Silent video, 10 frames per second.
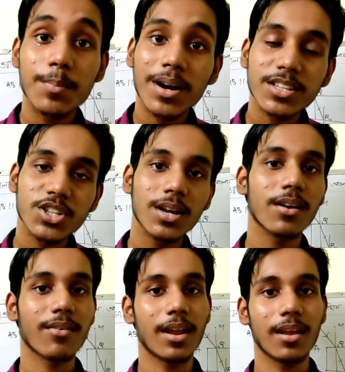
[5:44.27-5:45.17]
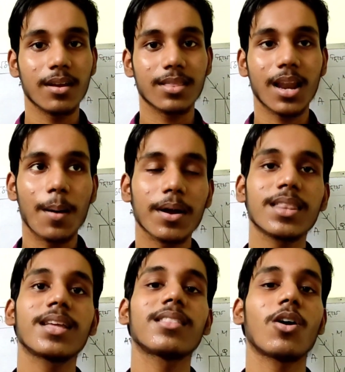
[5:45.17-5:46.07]
ইমার্জেন্ট রে তাহলে আমাকে
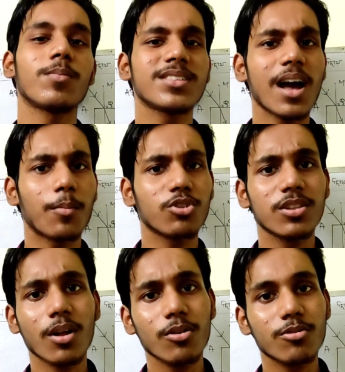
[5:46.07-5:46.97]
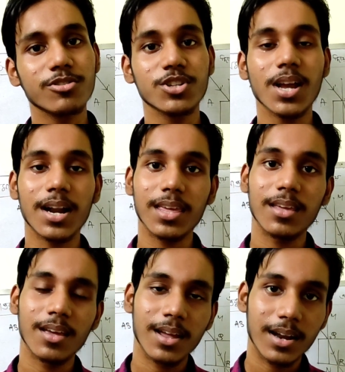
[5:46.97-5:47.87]
দেখতে হবে যে আপতিত আলোক রশ্মি আর এই
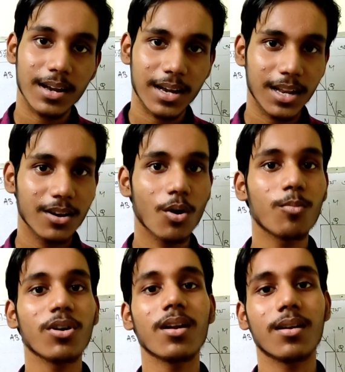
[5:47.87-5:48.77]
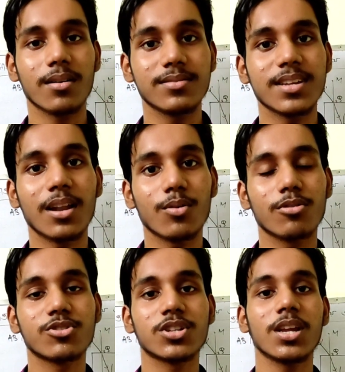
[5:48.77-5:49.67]
নির্গমন যে আলোক
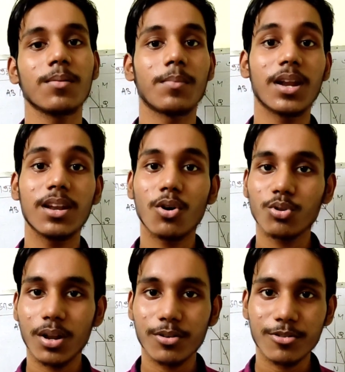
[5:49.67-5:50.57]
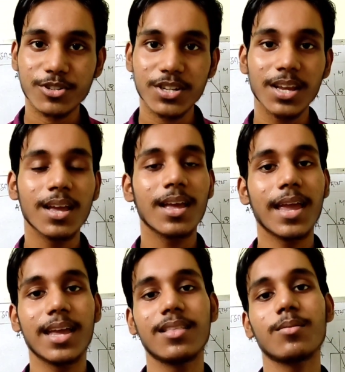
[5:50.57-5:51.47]
রশ্মি বা নির্গত আলোক রশ্মি
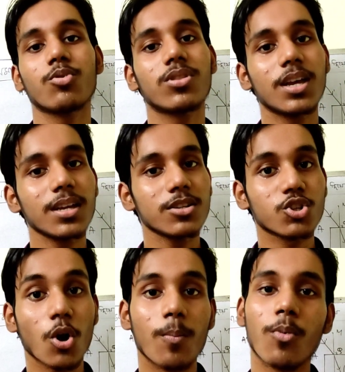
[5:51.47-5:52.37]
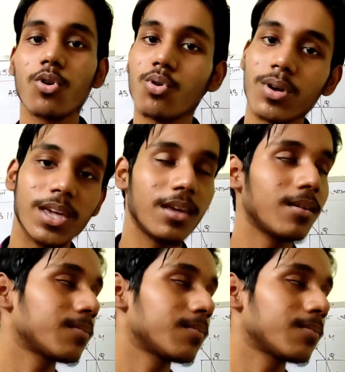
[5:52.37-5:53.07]
এদের মধ্যে সম্পর্ক কী